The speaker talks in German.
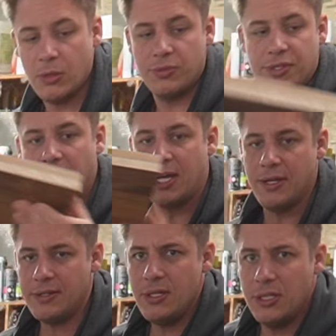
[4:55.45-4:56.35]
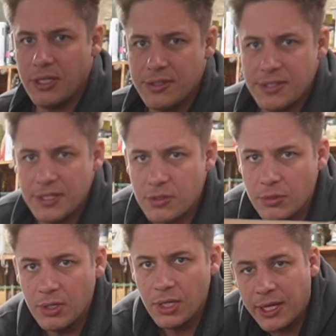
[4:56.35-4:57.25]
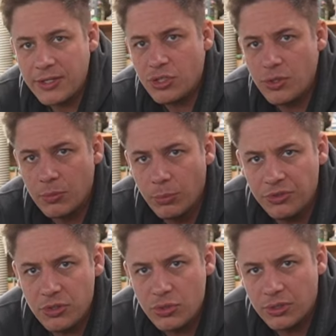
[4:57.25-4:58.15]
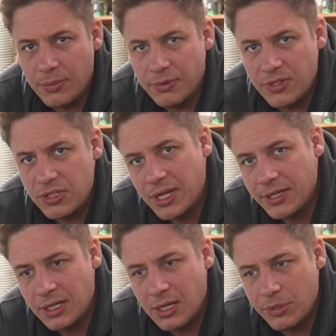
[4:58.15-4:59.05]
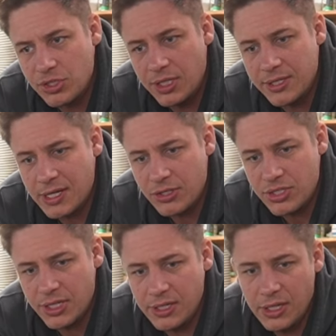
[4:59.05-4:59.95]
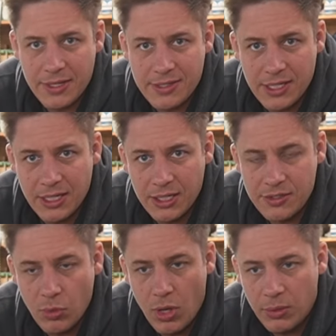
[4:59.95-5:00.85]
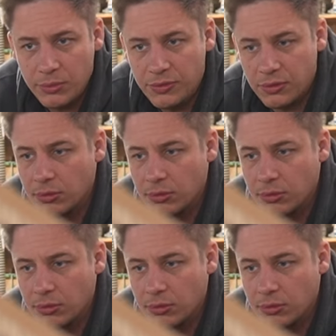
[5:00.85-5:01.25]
unsere Kanten hier, das ist jetzt so ein Reststück, ein Musterstück, damit will ich die Kantenanleimmaschine jetzt einstellen. Kanten sehen ja jetzt so aus